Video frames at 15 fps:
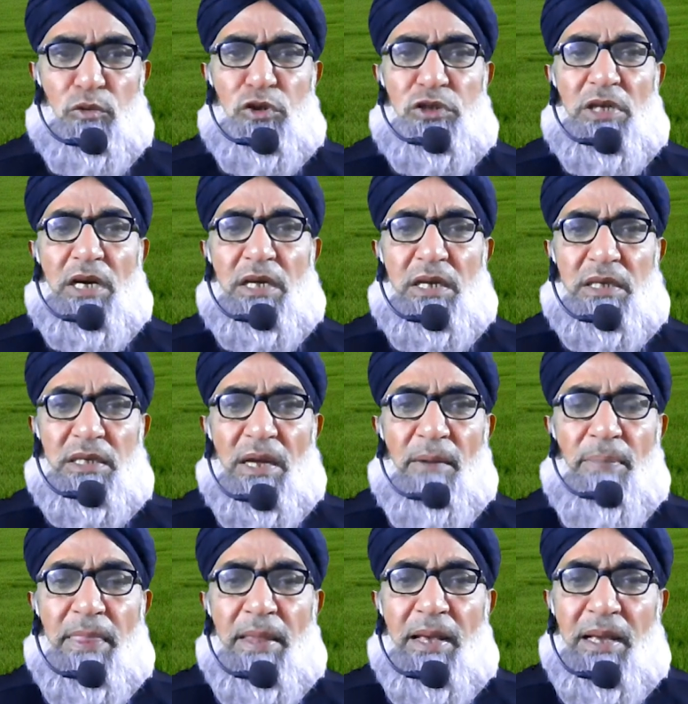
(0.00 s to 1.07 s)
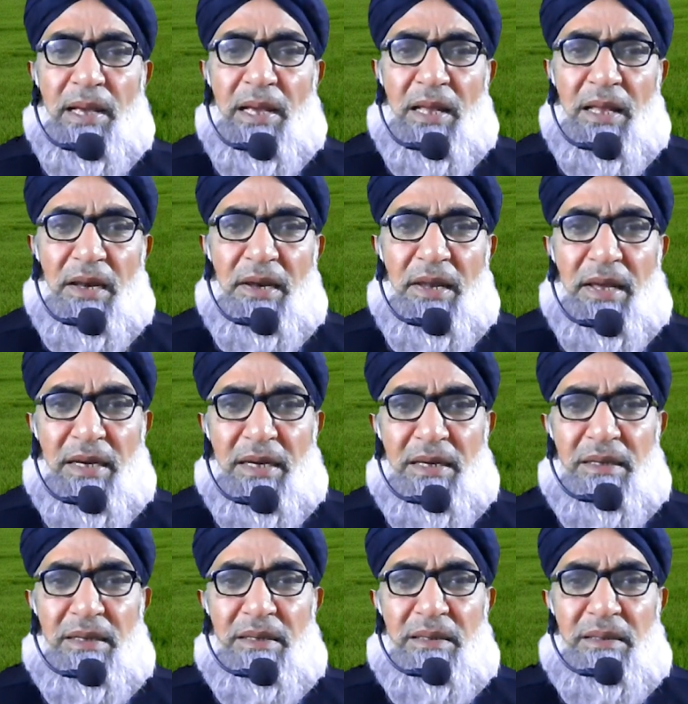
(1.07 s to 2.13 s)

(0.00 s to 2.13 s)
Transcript: कोई शक नहीं है लेकिन